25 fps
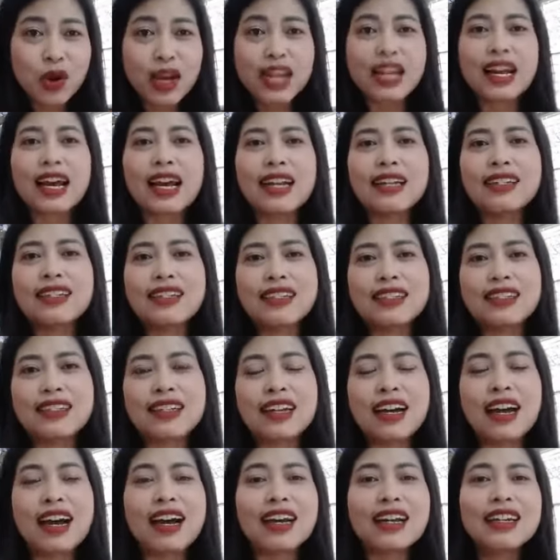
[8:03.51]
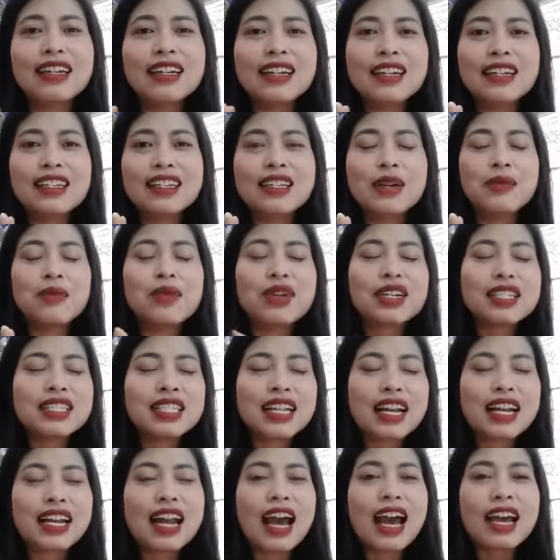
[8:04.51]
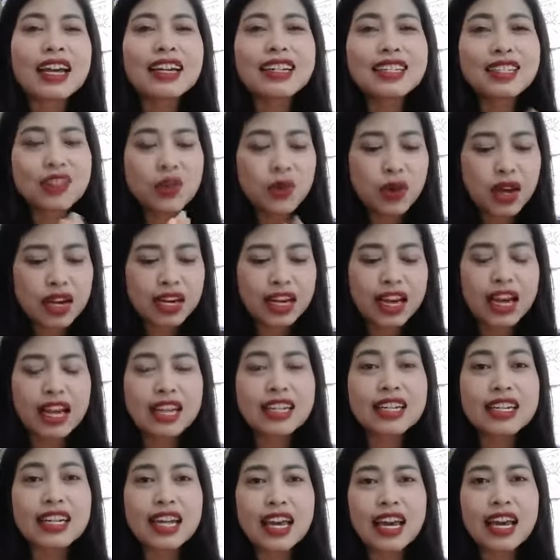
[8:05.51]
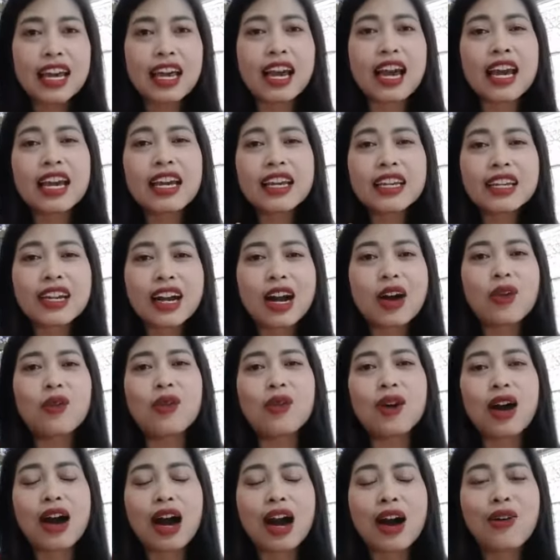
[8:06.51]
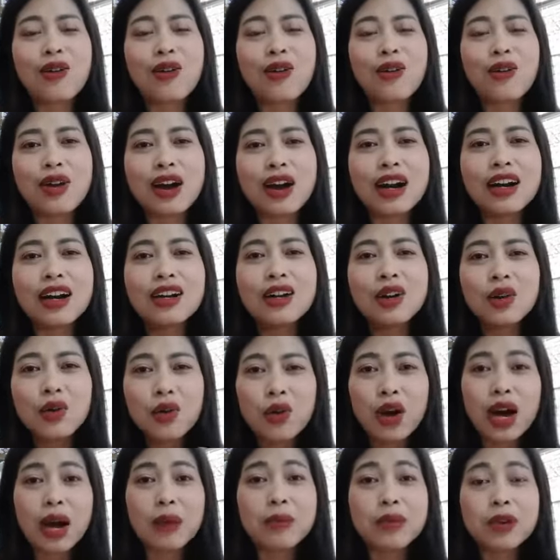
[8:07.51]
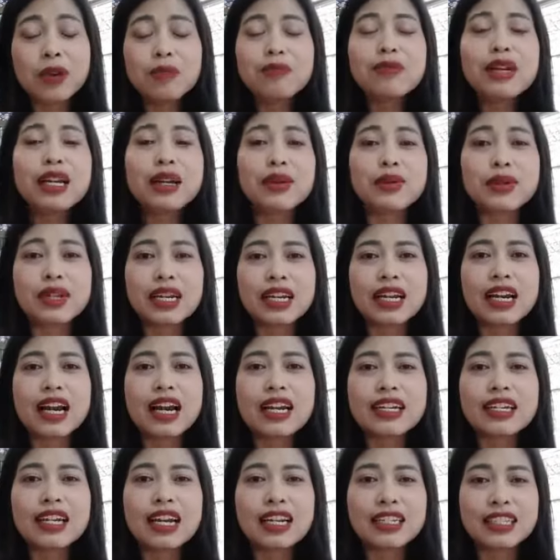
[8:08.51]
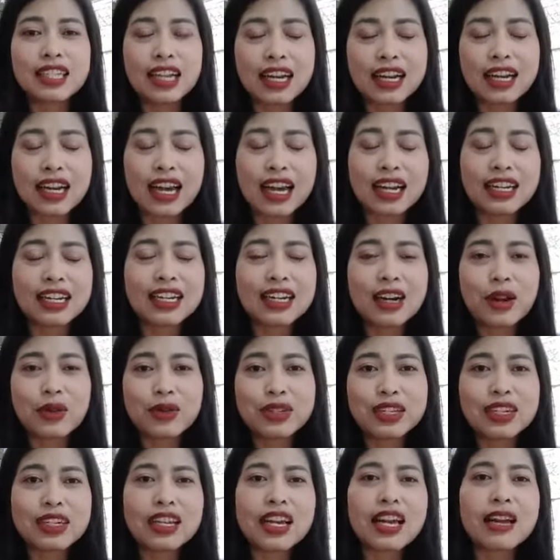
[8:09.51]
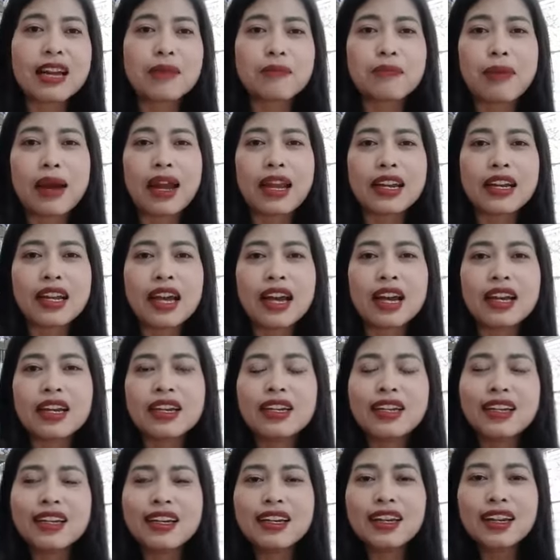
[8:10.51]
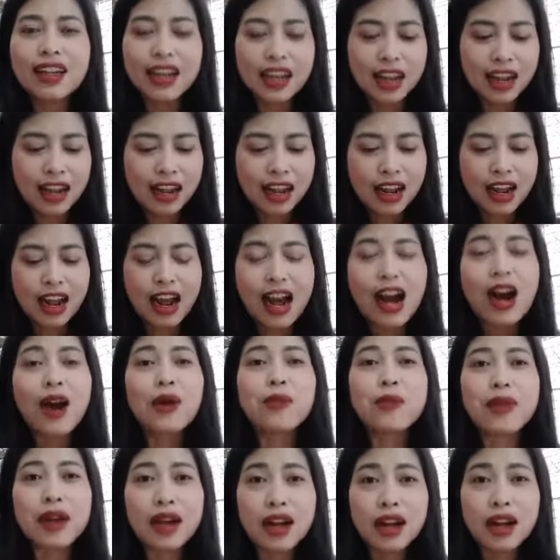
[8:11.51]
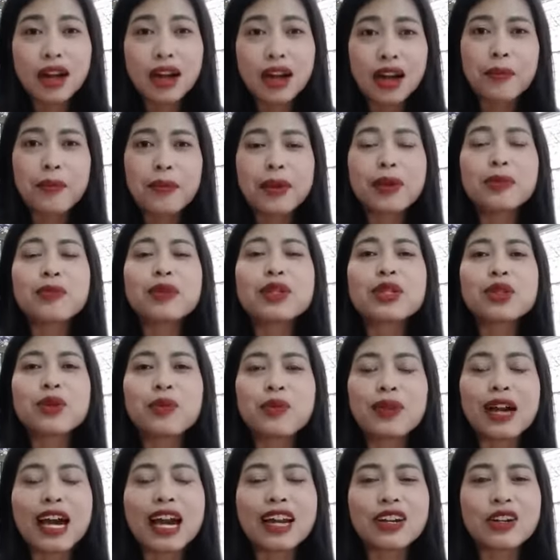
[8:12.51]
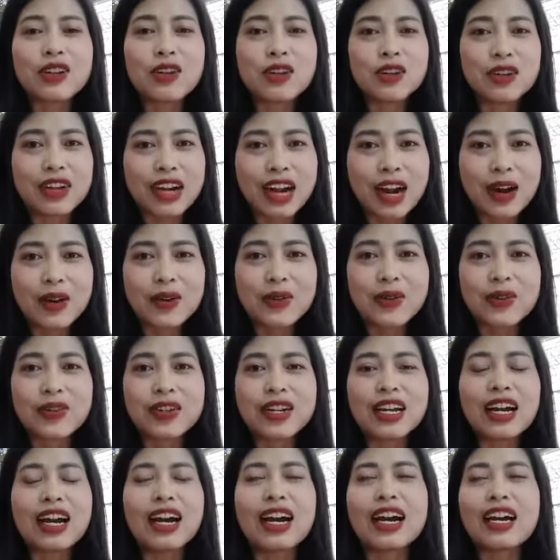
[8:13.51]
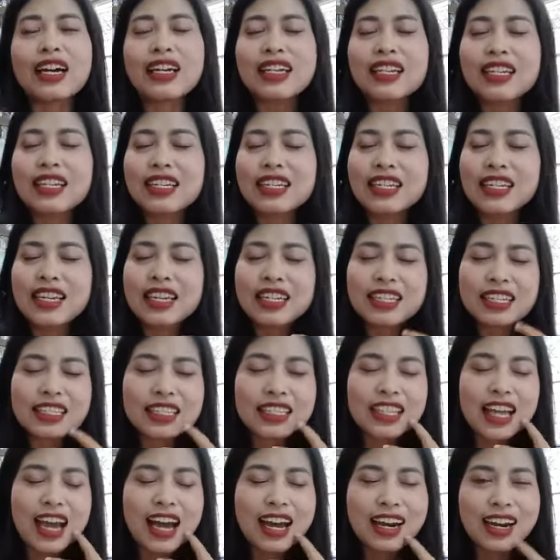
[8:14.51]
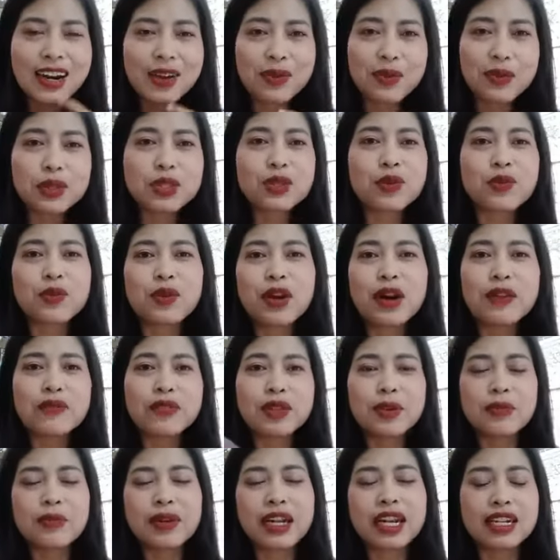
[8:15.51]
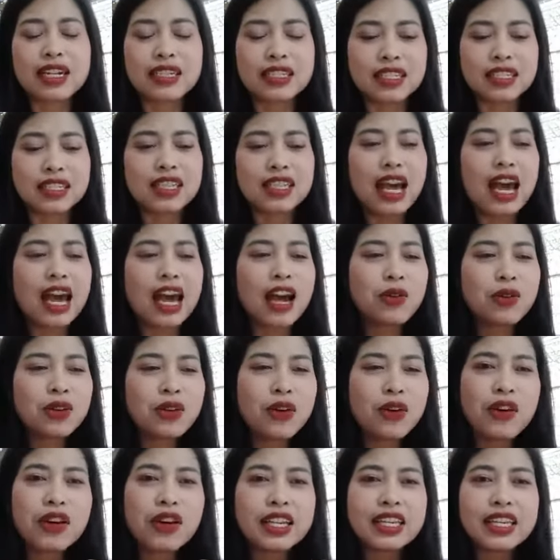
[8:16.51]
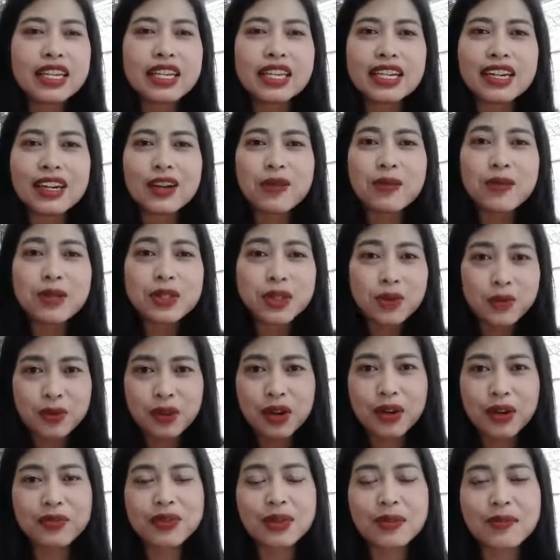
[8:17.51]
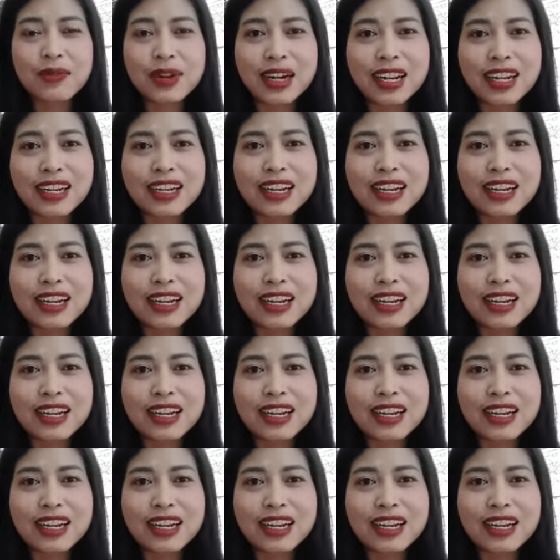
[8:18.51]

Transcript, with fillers: นั้นนะคะอย่ามัวเสียดายเงินตัวนั้น แต่ให้เราเอาความล้มเหลวในครั้งนั้นจากการที่เรายิงแอดไปเนี่ยเอามาเป็นประสบการณ์ของเรานะคะยิ่งถ้าเราประสบความสำเร็จ หรือถ้าพ่อน้อยยิงแล้วประสบความสำเร็จ